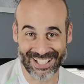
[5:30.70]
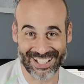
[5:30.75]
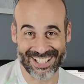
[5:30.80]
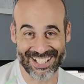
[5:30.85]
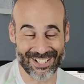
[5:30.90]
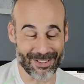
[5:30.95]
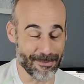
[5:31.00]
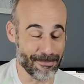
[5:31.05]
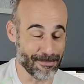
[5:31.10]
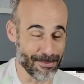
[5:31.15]

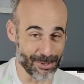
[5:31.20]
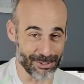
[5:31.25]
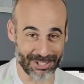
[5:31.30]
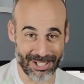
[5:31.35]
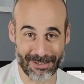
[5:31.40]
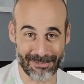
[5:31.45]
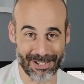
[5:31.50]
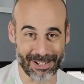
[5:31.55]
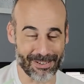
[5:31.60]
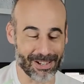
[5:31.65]
es
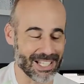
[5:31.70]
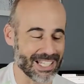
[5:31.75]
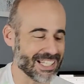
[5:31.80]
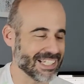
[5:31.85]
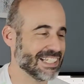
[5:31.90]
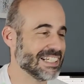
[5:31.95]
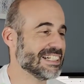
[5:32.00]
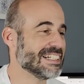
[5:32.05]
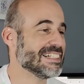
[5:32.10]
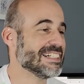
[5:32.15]
imposible,
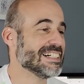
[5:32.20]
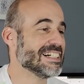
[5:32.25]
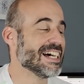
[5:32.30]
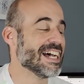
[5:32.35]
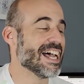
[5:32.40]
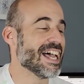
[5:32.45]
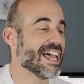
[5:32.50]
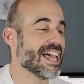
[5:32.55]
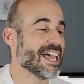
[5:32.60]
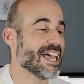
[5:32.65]
¿vale?
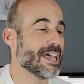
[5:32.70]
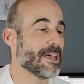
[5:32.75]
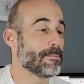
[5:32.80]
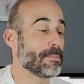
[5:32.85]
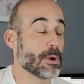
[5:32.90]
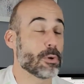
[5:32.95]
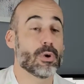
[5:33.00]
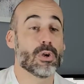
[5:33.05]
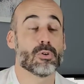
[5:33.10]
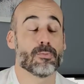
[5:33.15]
Eh,
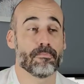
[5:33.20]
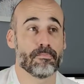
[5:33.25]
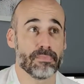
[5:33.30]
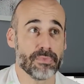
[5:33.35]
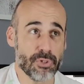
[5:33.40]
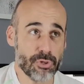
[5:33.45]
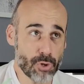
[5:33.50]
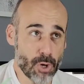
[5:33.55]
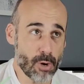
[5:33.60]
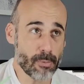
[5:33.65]
pero bueno,
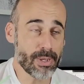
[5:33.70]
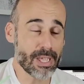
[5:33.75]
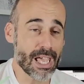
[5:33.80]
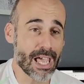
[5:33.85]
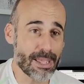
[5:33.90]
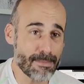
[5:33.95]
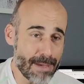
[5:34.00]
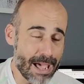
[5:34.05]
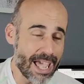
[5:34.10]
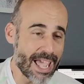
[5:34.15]
yo
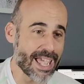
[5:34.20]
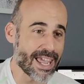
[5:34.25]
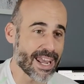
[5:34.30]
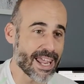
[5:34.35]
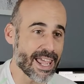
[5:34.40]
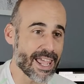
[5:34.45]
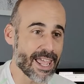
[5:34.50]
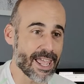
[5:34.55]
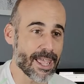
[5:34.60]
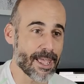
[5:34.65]
había
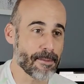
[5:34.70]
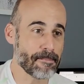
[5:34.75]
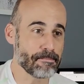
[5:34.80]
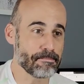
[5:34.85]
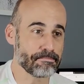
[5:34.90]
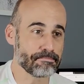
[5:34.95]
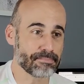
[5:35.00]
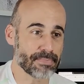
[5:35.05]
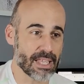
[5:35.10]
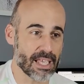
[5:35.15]
imágenes,
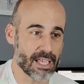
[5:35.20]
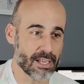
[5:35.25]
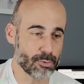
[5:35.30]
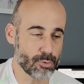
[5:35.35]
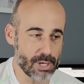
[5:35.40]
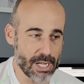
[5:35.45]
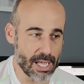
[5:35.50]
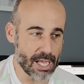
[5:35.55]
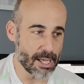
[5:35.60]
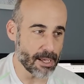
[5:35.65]
em,
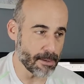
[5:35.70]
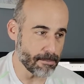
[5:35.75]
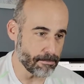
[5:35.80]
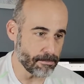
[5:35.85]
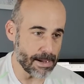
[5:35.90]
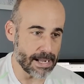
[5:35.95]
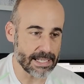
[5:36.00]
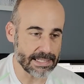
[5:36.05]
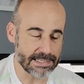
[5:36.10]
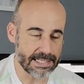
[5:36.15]
algunas
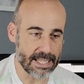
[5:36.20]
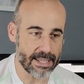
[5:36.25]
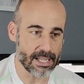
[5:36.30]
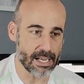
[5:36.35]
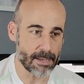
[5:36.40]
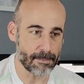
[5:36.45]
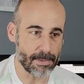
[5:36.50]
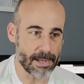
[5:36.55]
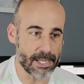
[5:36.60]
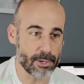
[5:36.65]
partes
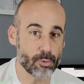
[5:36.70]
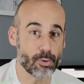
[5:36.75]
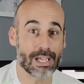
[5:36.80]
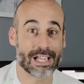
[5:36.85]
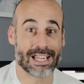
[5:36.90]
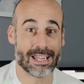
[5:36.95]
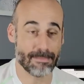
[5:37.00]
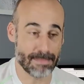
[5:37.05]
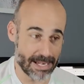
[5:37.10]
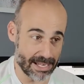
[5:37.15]
de la
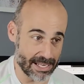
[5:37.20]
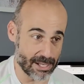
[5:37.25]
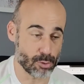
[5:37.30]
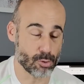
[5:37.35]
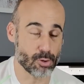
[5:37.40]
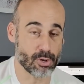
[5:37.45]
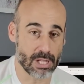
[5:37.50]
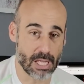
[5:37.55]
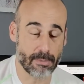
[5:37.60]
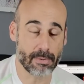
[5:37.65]
película que me
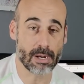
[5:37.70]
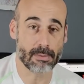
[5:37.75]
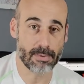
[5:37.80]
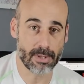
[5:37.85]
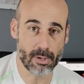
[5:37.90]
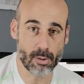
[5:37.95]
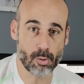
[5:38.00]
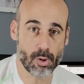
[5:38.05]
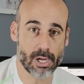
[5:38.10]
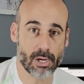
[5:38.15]
recordaba el
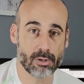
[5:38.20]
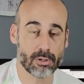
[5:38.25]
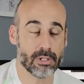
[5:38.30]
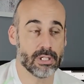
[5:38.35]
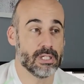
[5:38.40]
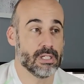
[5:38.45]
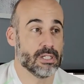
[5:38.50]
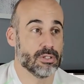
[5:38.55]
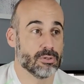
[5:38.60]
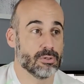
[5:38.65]
videojuego
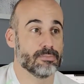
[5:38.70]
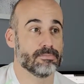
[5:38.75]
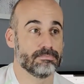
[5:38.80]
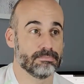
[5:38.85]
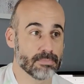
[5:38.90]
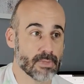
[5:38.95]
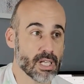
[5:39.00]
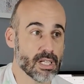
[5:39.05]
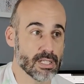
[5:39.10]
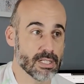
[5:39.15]
y eso,
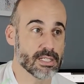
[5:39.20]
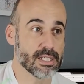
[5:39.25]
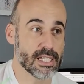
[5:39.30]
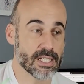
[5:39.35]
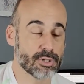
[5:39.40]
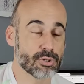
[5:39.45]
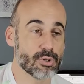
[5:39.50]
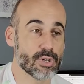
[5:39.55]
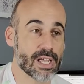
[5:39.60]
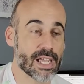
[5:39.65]
si
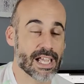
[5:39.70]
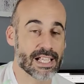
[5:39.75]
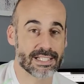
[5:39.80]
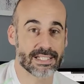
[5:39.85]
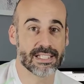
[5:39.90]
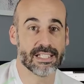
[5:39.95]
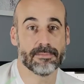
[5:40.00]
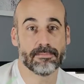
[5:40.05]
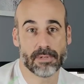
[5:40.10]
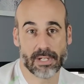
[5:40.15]
eso es
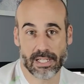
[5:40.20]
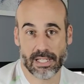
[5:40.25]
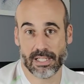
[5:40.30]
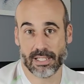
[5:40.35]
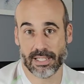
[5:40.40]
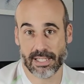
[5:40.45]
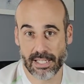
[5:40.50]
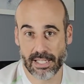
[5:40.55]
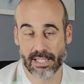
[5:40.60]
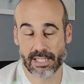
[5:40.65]
así, pues
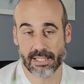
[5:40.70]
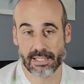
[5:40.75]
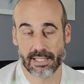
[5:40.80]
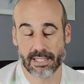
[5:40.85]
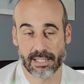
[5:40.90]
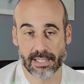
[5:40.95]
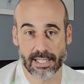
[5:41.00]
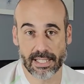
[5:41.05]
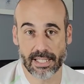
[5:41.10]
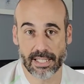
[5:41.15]
quiere
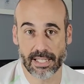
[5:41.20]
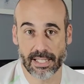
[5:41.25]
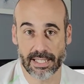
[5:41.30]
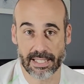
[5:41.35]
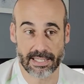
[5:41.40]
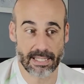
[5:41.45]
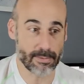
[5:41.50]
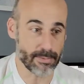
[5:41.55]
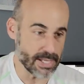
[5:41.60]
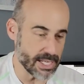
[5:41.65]
decir que,
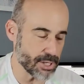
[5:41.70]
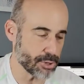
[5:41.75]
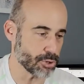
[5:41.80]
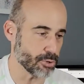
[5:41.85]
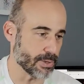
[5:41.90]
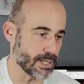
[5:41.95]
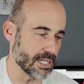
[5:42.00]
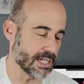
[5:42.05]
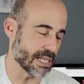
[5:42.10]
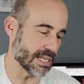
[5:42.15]
está bien
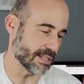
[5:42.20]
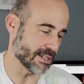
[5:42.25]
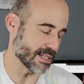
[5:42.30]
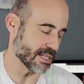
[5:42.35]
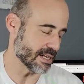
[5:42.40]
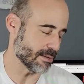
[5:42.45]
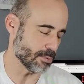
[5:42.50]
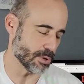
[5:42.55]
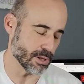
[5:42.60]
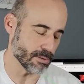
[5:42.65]
hecho, ¿vale? La
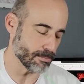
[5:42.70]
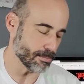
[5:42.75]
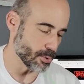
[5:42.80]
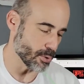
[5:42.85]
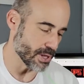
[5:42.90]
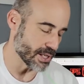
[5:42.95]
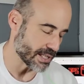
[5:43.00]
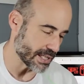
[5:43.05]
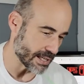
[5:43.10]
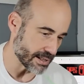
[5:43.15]
escena, por
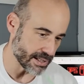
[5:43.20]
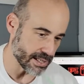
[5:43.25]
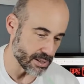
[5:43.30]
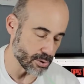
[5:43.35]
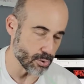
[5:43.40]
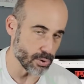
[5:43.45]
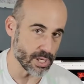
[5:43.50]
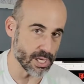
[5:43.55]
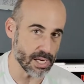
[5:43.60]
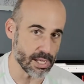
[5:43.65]
ejemplo, del
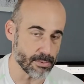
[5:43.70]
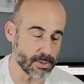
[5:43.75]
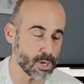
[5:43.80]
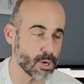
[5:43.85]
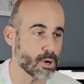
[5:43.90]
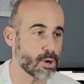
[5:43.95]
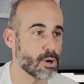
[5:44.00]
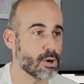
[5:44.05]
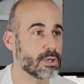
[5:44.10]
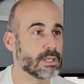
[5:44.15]
carguero del
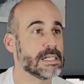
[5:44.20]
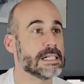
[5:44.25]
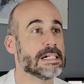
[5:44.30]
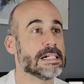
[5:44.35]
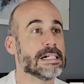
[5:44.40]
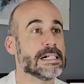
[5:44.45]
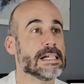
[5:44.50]
avión,